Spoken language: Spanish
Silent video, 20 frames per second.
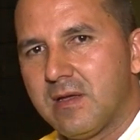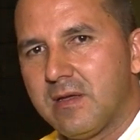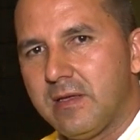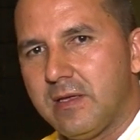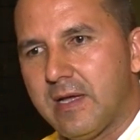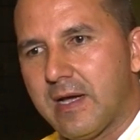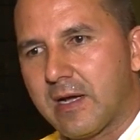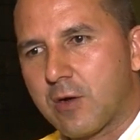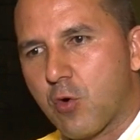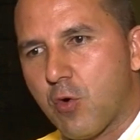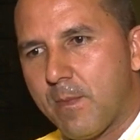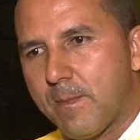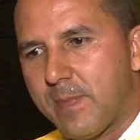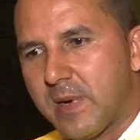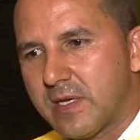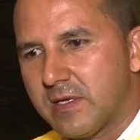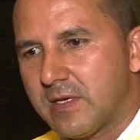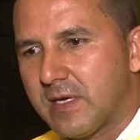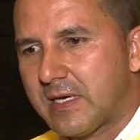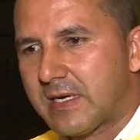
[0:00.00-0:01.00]
y
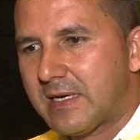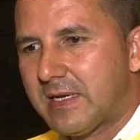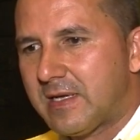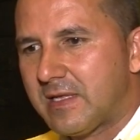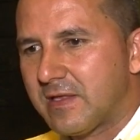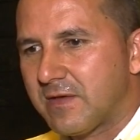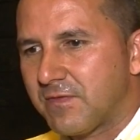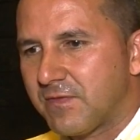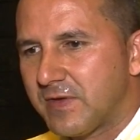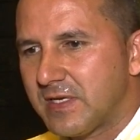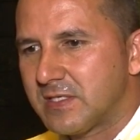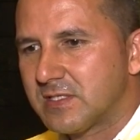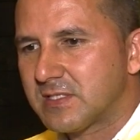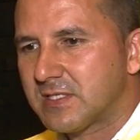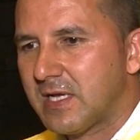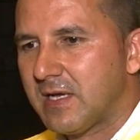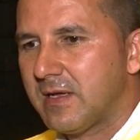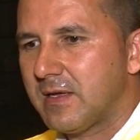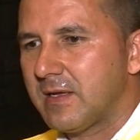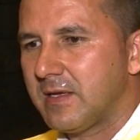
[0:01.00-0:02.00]
acompañar la
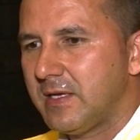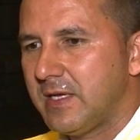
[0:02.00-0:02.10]
defensa